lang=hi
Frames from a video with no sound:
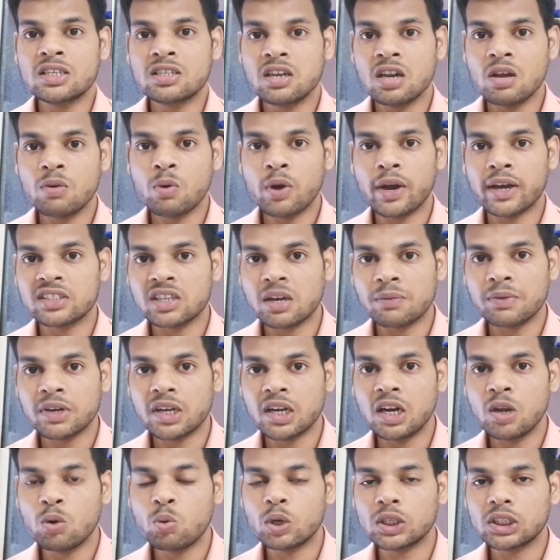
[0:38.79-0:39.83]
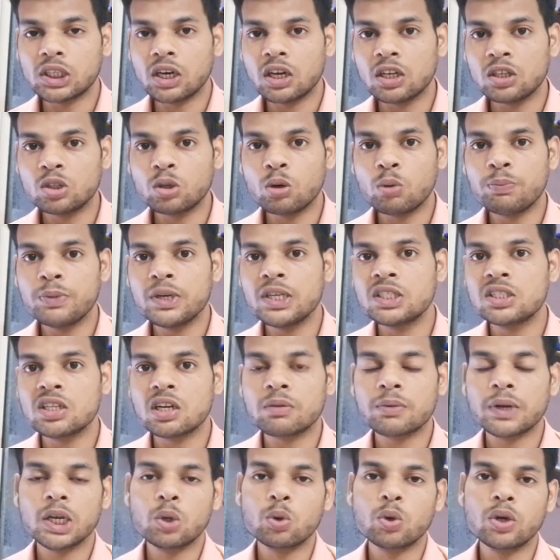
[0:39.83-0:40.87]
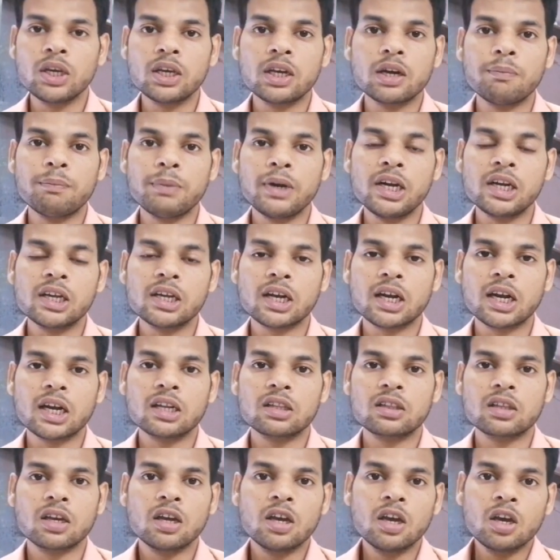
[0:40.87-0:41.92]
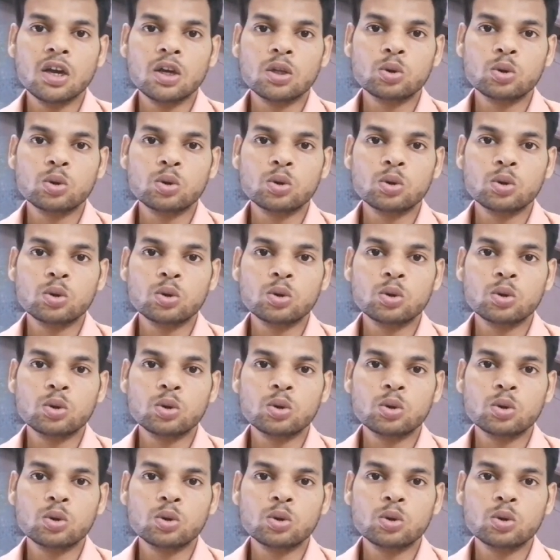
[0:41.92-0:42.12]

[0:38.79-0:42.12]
इसलिए वो एग्ज़ाम डिले हुआ था नहीं तो बीस जनवरी को ही कंप्लीट करा लेते